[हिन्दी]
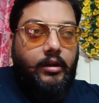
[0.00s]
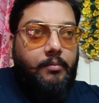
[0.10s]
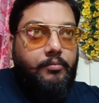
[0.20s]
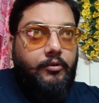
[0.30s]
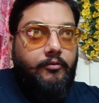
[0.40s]

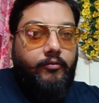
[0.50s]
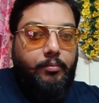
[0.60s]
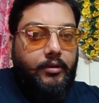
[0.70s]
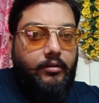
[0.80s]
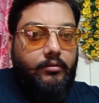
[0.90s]
आप
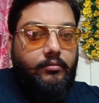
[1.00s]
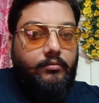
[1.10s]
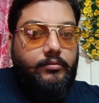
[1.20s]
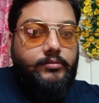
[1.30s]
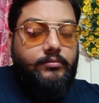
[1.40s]
वेपन
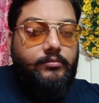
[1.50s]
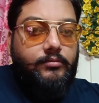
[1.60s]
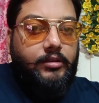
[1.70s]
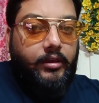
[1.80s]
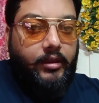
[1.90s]

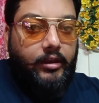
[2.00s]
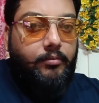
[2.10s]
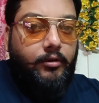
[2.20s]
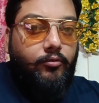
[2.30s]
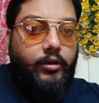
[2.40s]
के
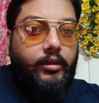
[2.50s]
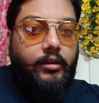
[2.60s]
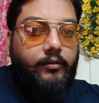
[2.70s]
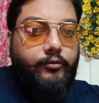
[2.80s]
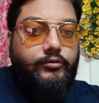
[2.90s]
कैलिबर को लेके
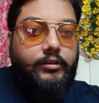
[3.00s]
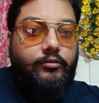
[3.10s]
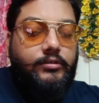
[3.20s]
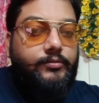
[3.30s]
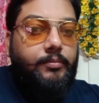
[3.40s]
कंफ्यूज हैं
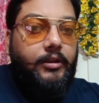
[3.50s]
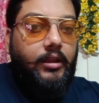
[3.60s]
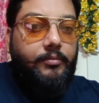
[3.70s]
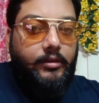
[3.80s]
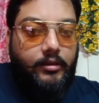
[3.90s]
तो सबसे
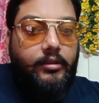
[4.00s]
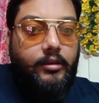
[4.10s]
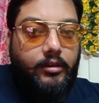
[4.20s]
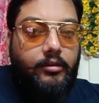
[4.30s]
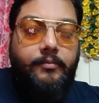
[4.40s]
पहले आप ये
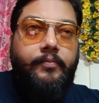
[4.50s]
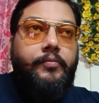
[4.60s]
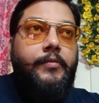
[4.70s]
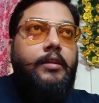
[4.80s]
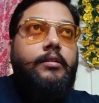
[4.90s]
देखें
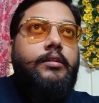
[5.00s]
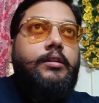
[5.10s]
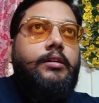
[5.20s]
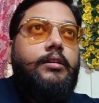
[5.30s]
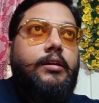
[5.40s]

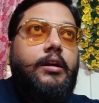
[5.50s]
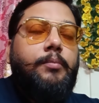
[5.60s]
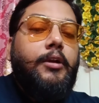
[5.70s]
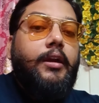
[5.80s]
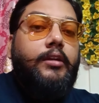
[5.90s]
कि
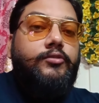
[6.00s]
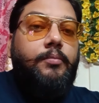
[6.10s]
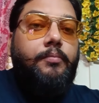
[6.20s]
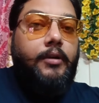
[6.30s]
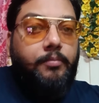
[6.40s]
आपका
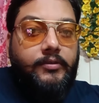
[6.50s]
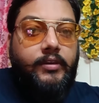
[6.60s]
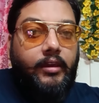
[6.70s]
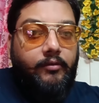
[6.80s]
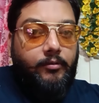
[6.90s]
एक्चुअल पर्पस
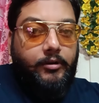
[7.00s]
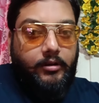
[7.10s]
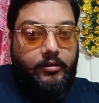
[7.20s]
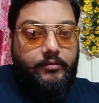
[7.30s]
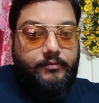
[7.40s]
क्या है वेपन
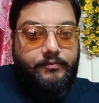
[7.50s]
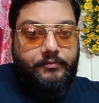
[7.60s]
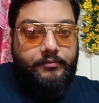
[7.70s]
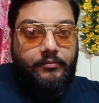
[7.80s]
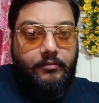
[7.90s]
का
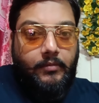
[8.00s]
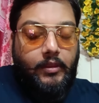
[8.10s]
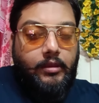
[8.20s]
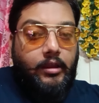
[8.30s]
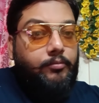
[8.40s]

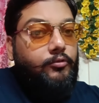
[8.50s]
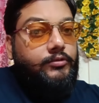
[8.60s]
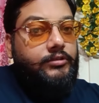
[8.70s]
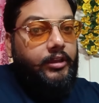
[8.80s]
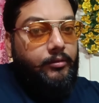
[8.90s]
आपको
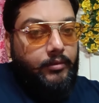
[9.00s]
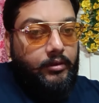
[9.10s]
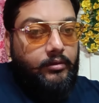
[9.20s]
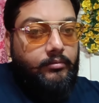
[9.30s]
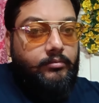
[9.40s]
सही
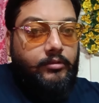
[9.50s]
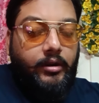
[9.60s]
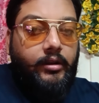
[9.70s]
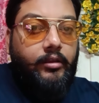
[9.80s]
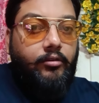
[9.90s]
में
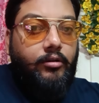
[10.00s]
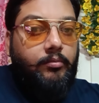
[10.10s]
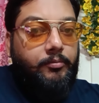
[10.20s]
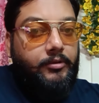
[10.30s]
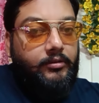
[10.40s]
थ्रेट है और
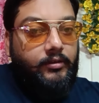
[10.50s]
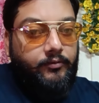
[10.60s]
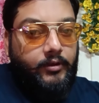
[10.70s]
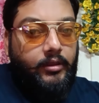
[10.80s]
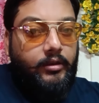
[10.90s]
आप अपनी
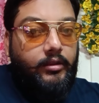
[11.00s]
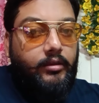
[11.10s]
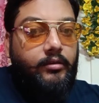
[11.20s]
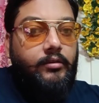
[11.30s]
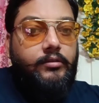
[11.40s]
सेफ्टी के
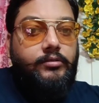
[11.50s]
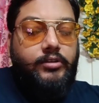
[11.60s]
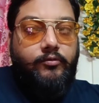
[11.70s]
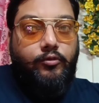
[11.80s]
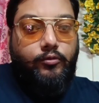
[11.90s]
लिए
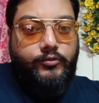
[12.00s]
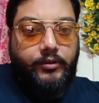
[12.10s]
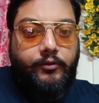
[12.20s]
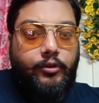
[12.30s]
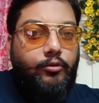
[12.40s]
चाहे वो होम
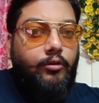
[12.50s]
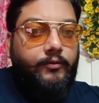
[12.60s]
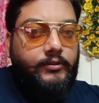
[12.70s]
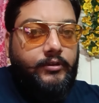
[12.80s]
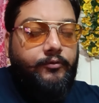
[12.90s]
सेफ्टी हो
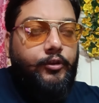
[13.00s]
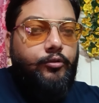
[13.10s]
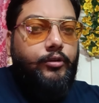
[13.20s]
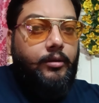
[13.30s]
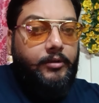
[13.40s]
ऑफिस सेफ्टी
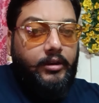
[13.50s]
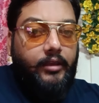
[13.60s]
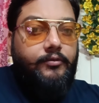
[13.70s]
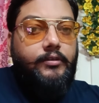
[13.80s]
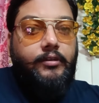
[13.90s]
हो या अपनी
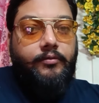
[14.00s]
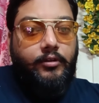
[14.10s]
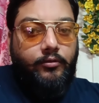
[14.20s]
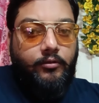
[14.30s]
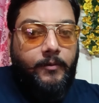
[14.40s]
लाइफ की
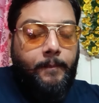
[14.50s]
सेफ्टी हो